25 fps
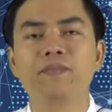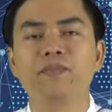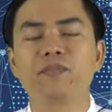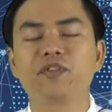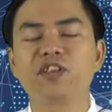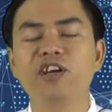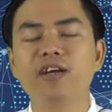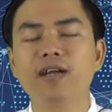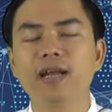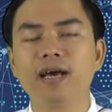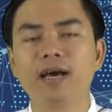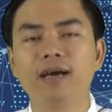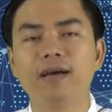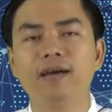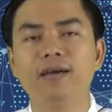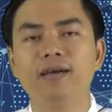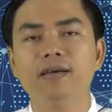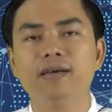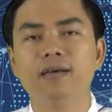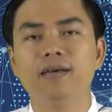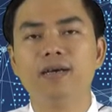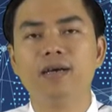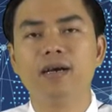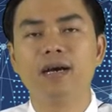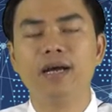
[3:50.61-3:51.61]
Tức là
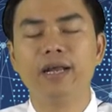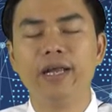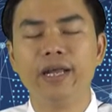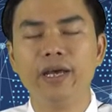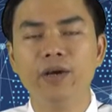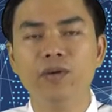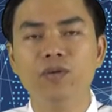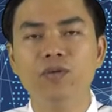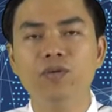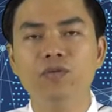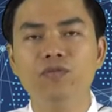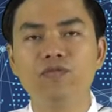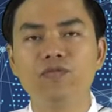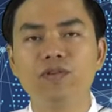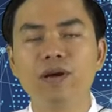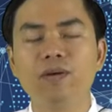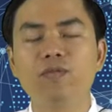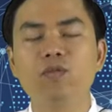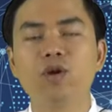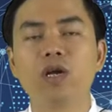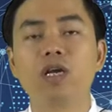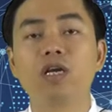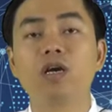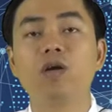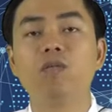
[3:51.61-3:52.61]
nếu pháp
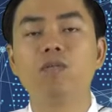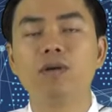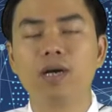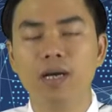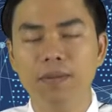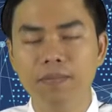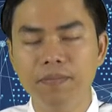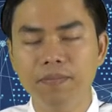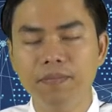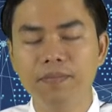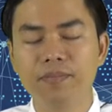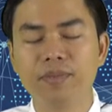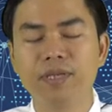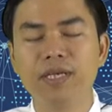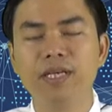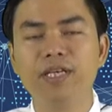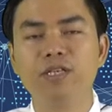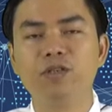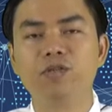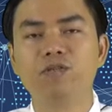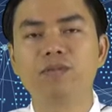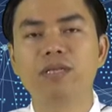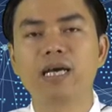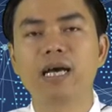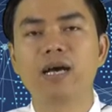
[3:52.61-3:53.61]
luật không cấm thì
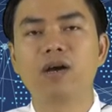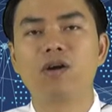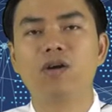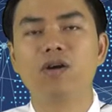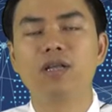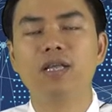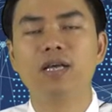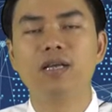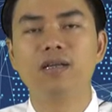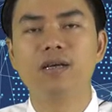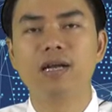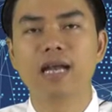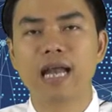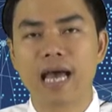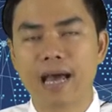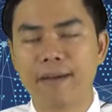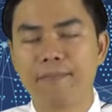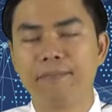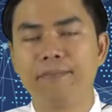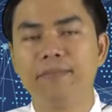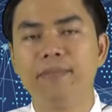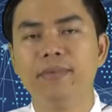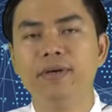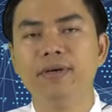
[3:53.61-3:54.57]
chúng ta có thể được làm.